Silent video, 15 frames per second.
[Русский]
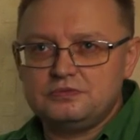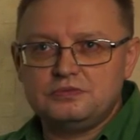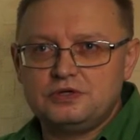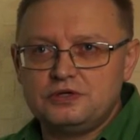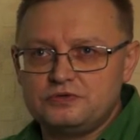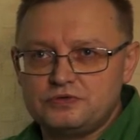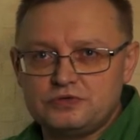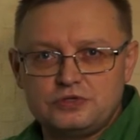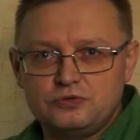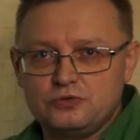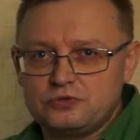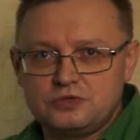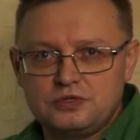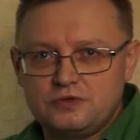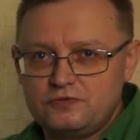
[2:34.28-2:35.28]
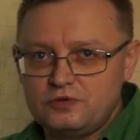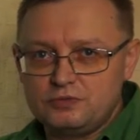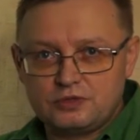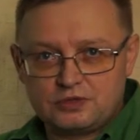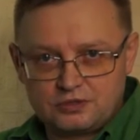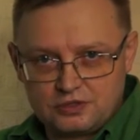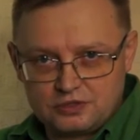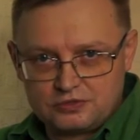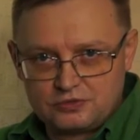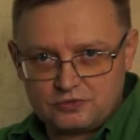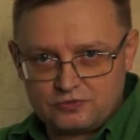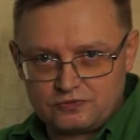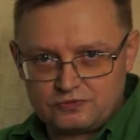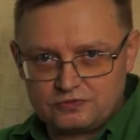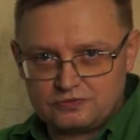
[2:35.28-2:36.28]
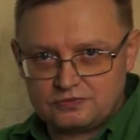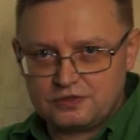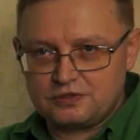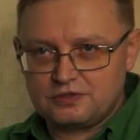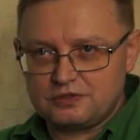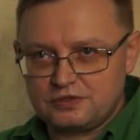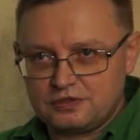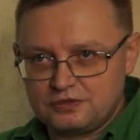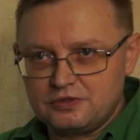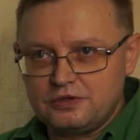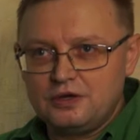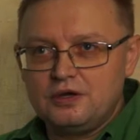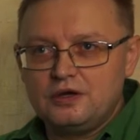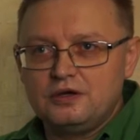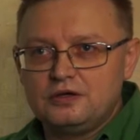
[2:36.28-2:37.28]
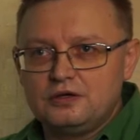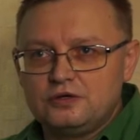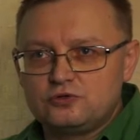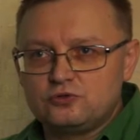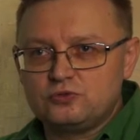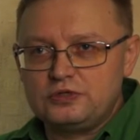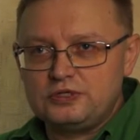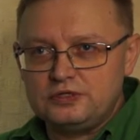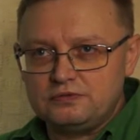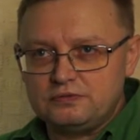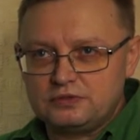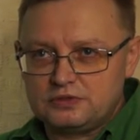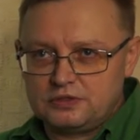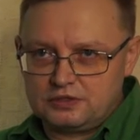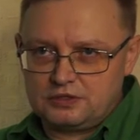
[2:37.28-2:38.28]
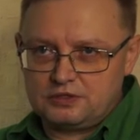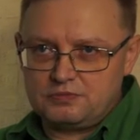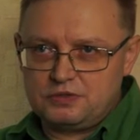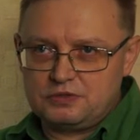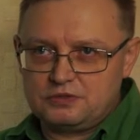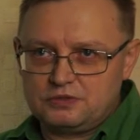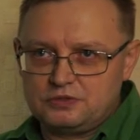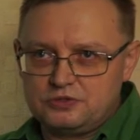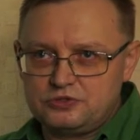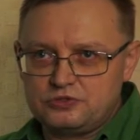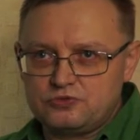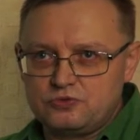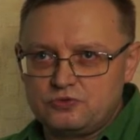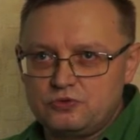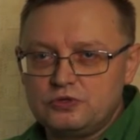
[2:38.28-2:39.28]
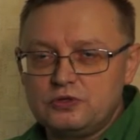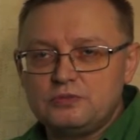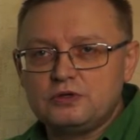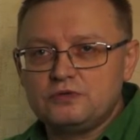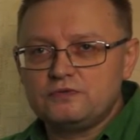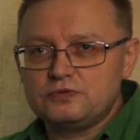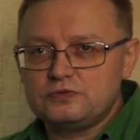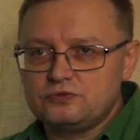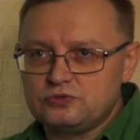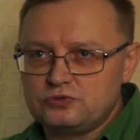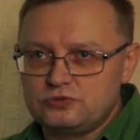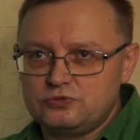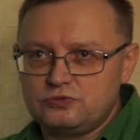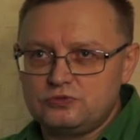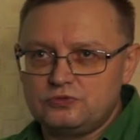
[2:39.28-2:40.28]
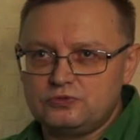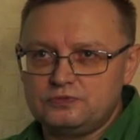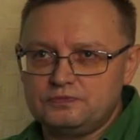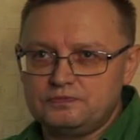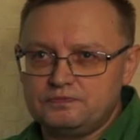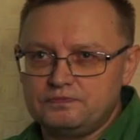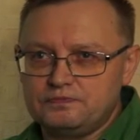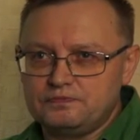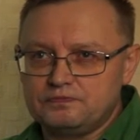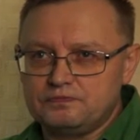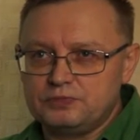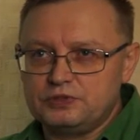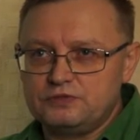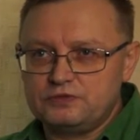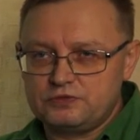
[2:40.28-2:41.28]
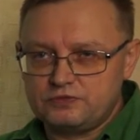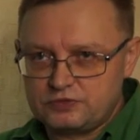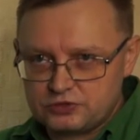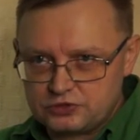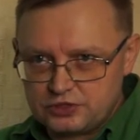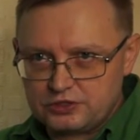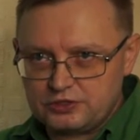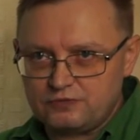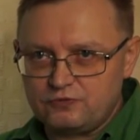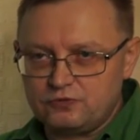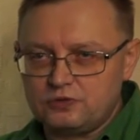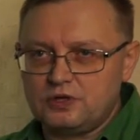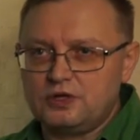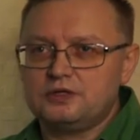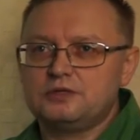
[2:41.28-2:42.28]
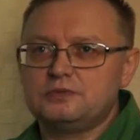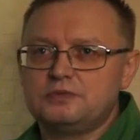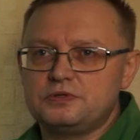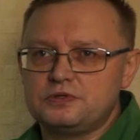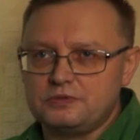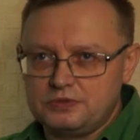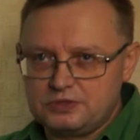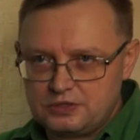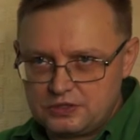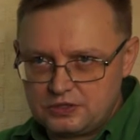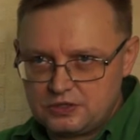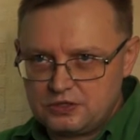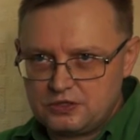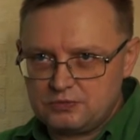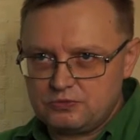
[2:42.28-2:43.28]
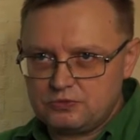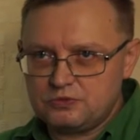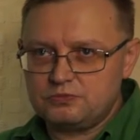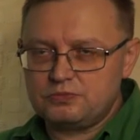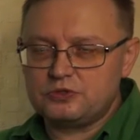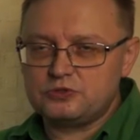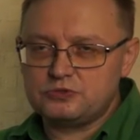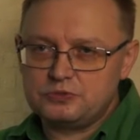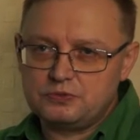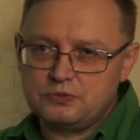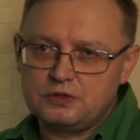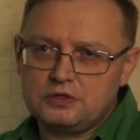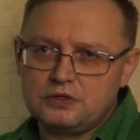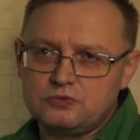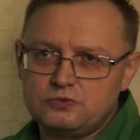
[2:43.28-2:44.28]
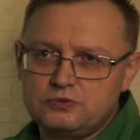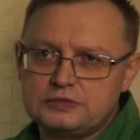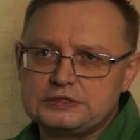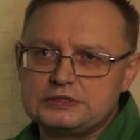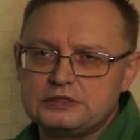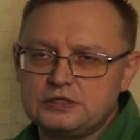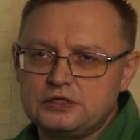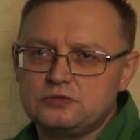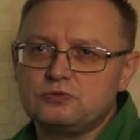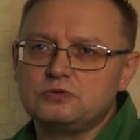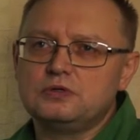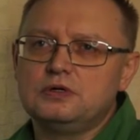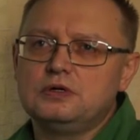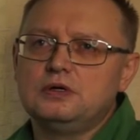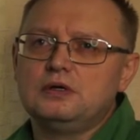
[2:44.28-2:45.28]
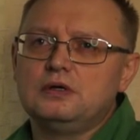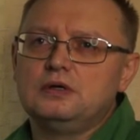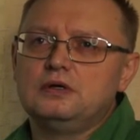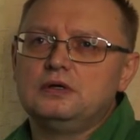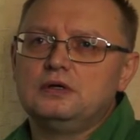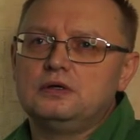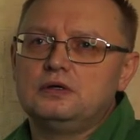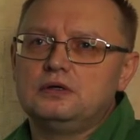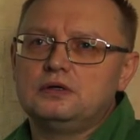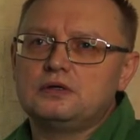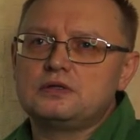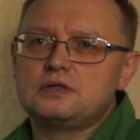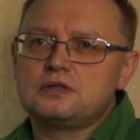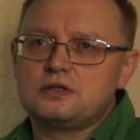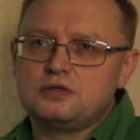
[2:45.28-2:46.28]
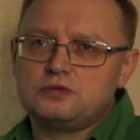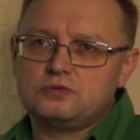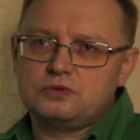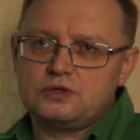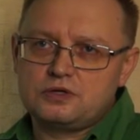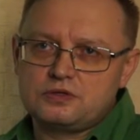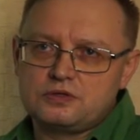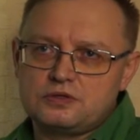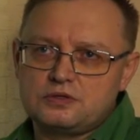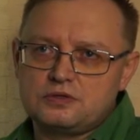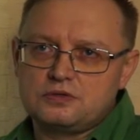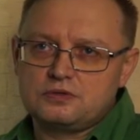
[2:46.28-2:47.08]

речь ведь идет не о фильмах катастроф, как это шутливо так отметил Хичкок. Он имел в виду, что под извержением вулкана, под землетрясением, он подразумевал какую-то сцену, сцену нас